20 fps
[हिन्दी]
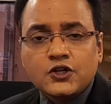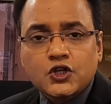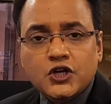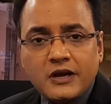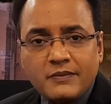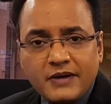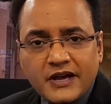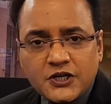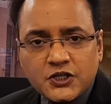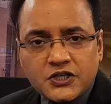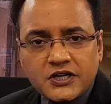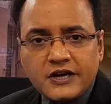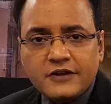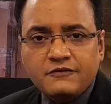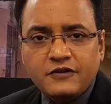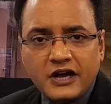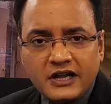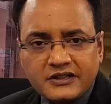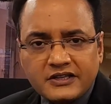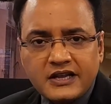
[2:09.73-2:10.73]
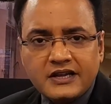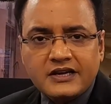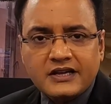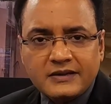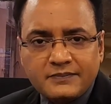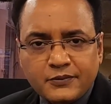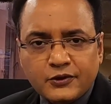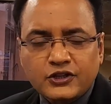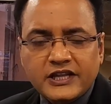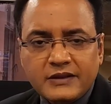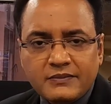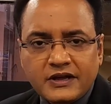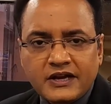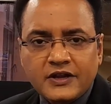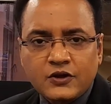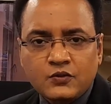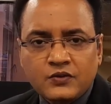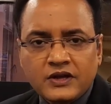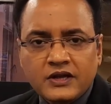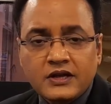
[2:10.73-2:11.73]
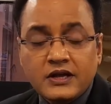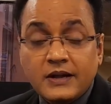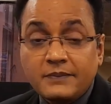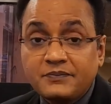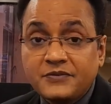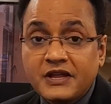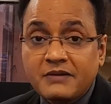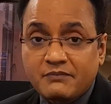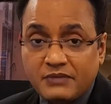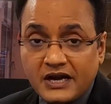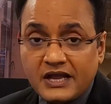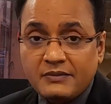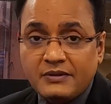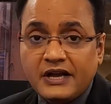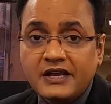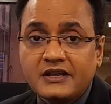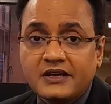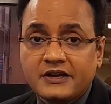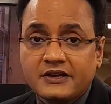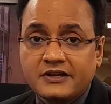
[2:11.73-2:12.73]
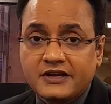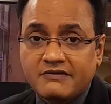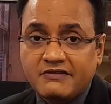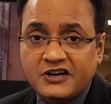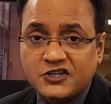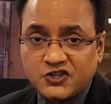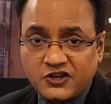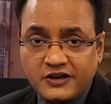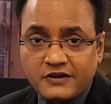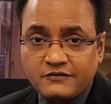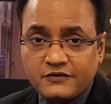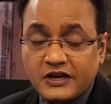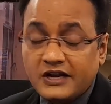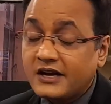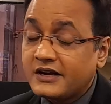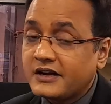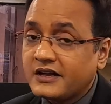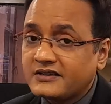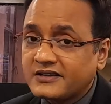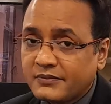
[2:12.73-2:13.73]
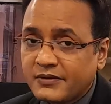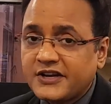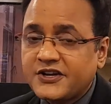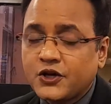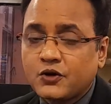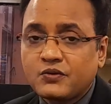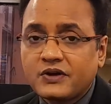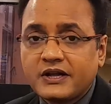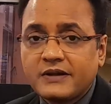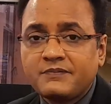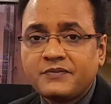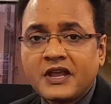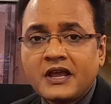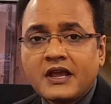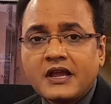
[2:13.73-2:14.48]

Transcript: शहबाज शरीफ हाथ की कठपुतली बने हुए हैं अपने बड़े भाई यानी नवाज शरीफ के लंदन से बैठे हुए